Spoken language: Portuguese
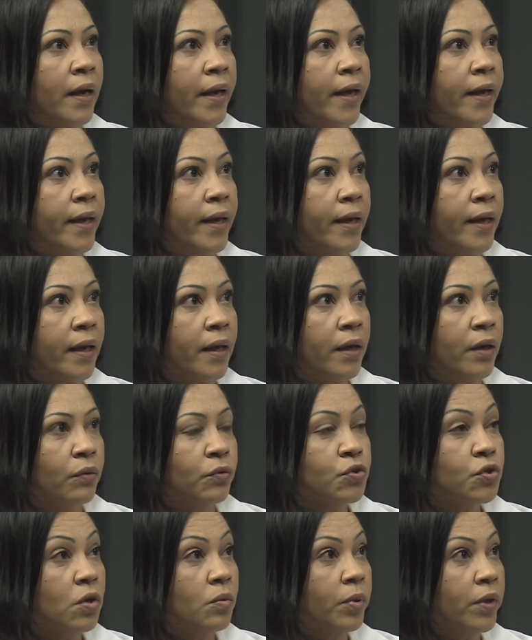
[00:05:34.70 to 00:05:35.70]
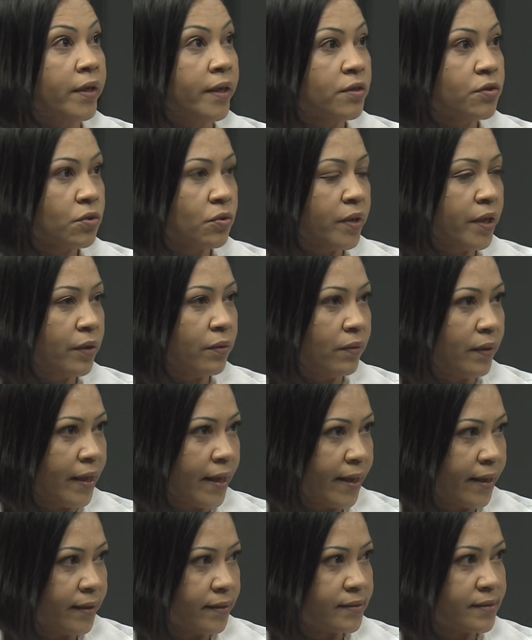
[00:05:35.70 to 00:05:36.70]
É, os componentes
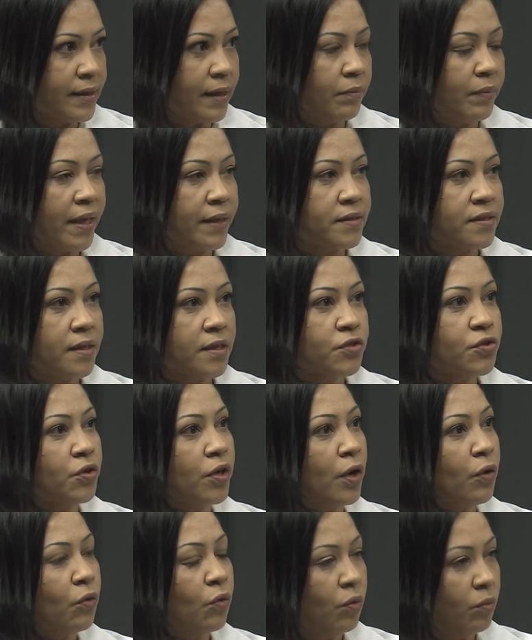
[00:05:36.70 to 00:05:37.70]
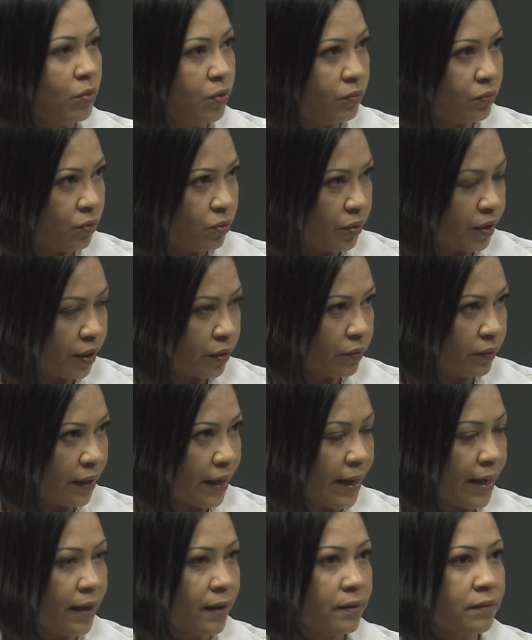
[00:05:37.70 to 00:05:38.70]
curriculares da Base Nacional Comum
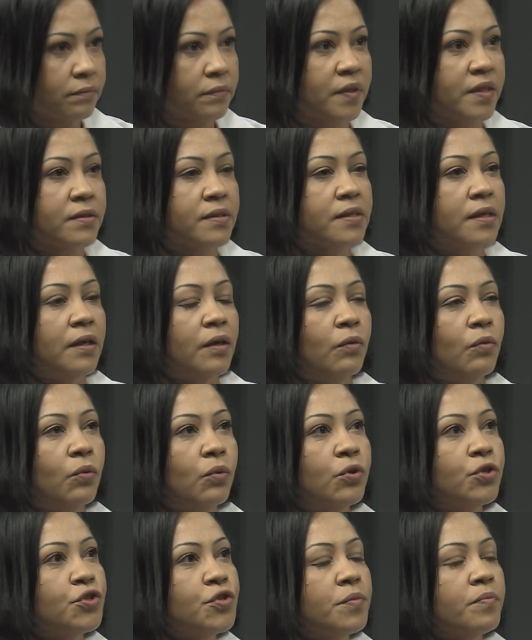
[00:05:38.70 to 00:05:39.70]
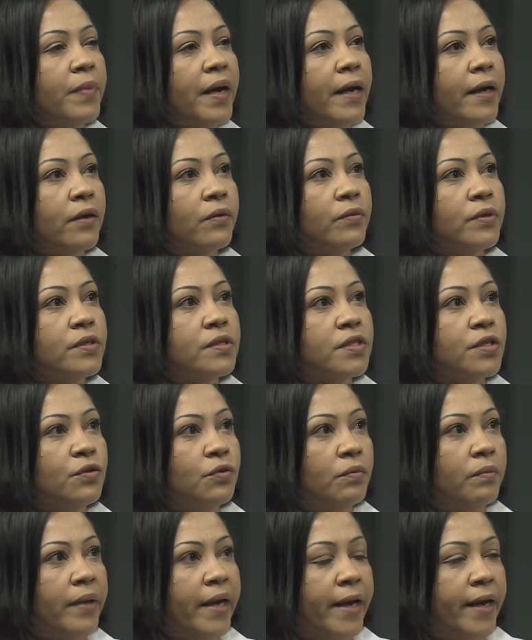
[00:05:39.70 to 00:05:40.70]
Curricular, que são hoje para o
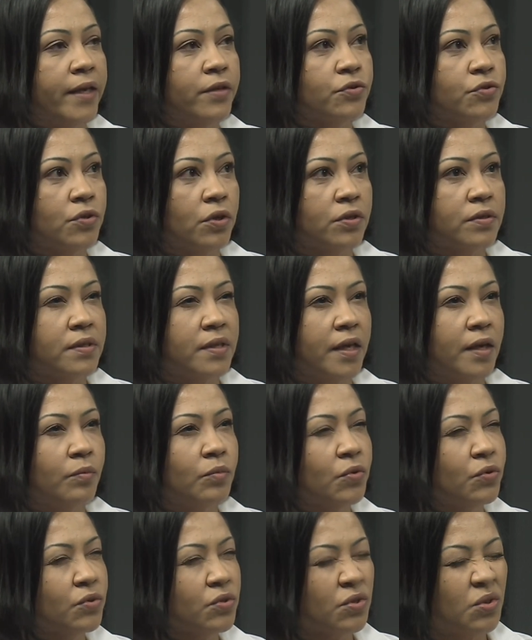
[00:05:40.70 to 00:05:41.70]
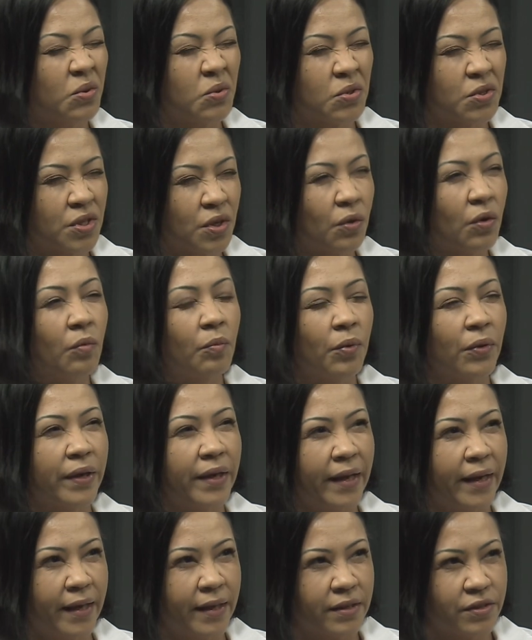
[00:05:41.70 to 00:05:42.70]
ensino médio, nós temos 12
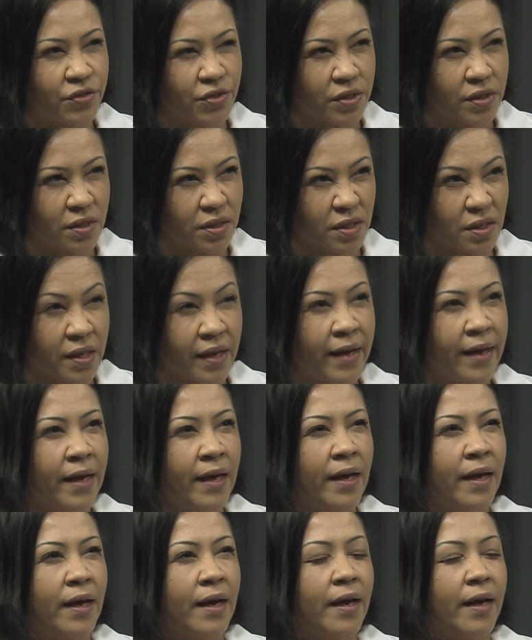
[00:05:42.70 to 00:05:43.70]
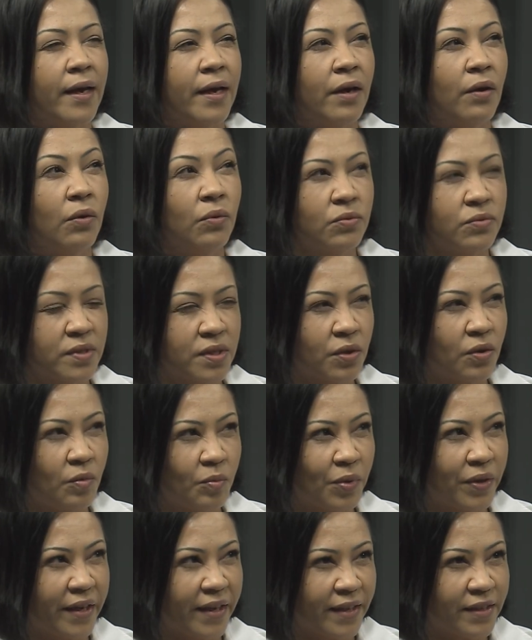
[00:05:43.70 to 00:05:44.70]
componentes, é, 11
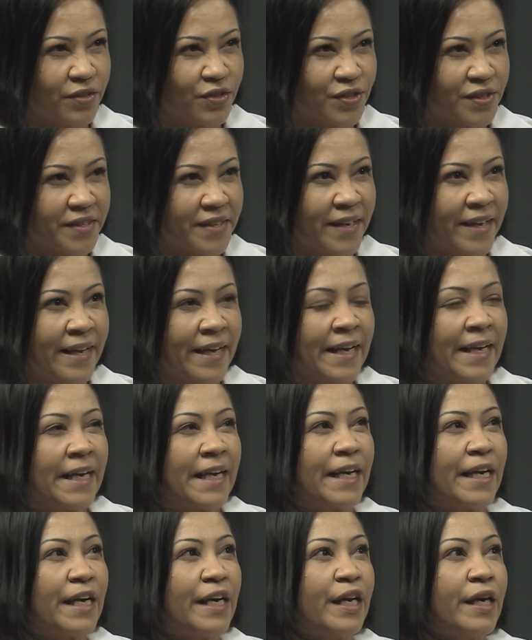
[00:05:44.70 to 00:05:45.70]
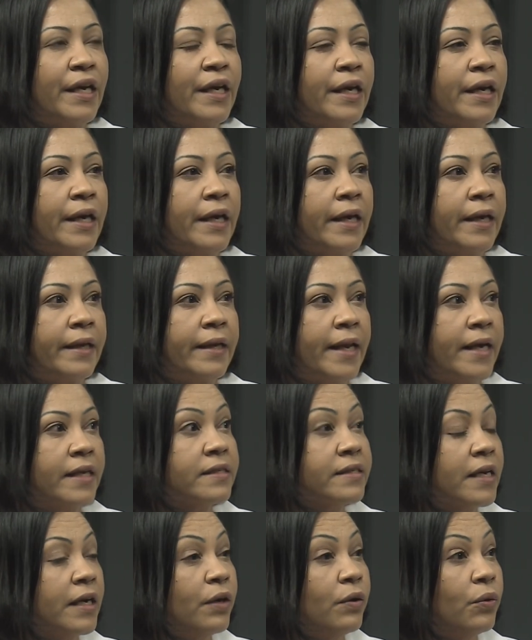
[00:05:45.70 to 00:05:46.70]
componentes. É,
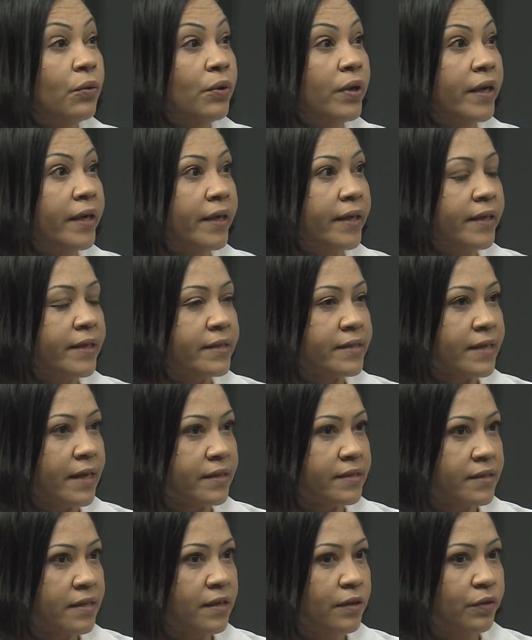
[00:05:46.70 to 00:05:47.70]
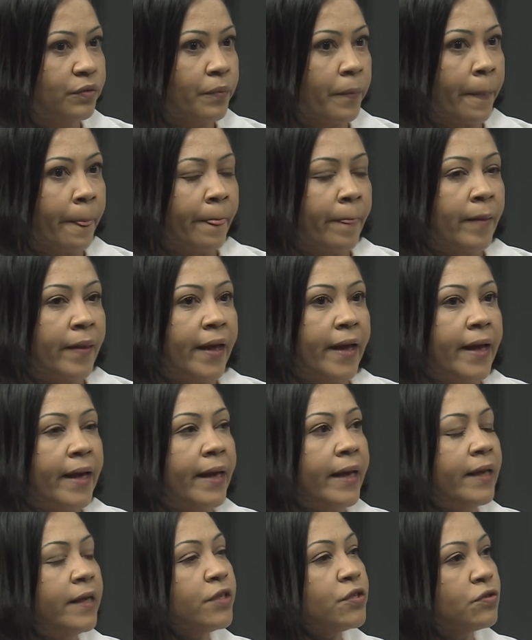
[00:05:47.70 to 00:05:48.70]
nessa organização,
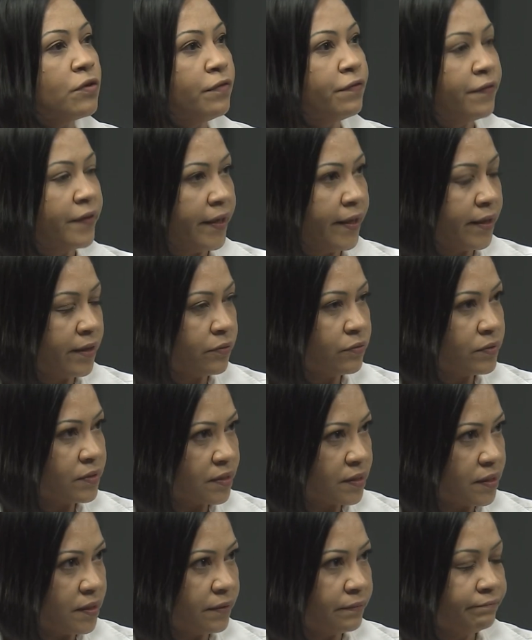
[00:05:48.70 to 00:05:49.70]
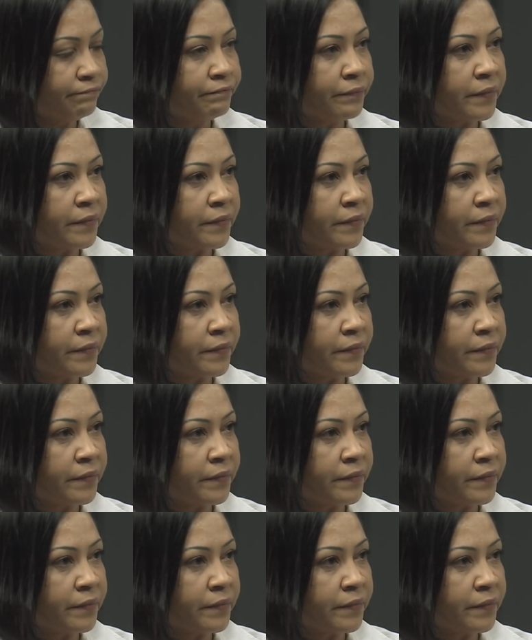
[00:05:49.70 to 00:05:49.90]
é, eles sofreram sim